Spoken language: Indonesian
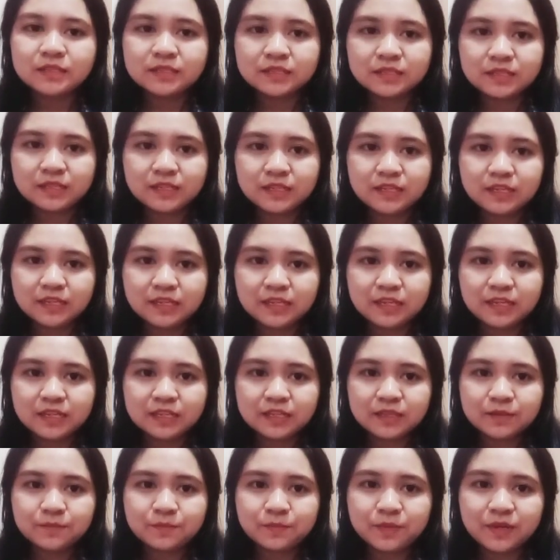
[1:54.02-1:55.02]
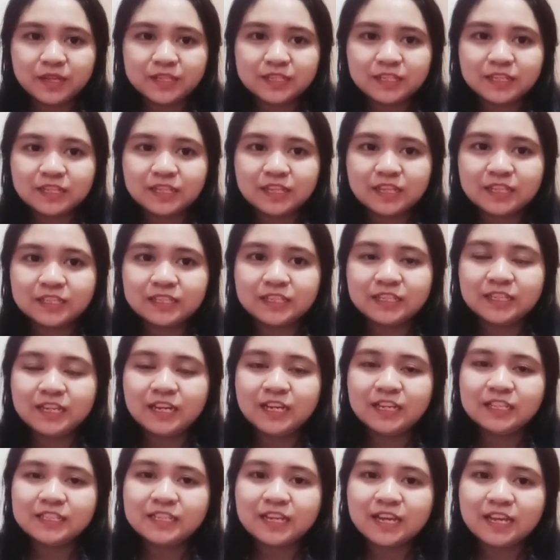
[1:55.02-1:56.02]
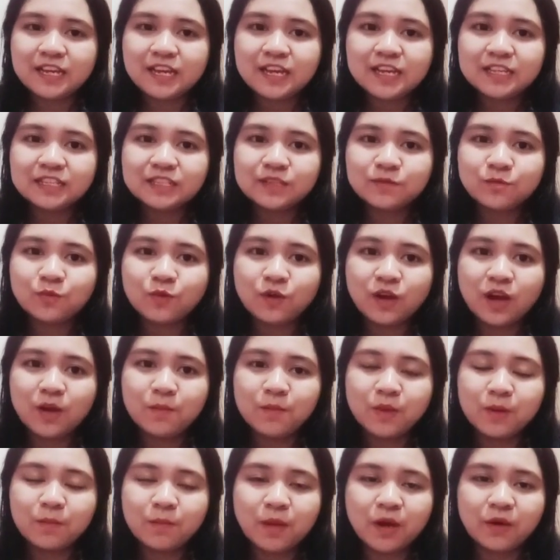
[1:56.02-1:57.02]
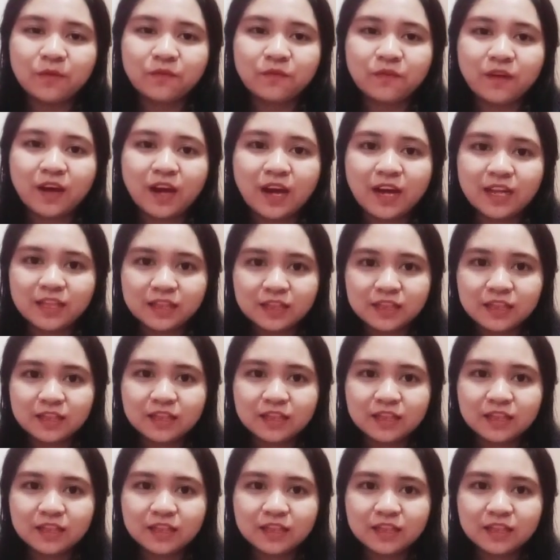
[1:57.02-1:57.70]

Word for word: sedikit presentasi dari saya semoga bermanfaat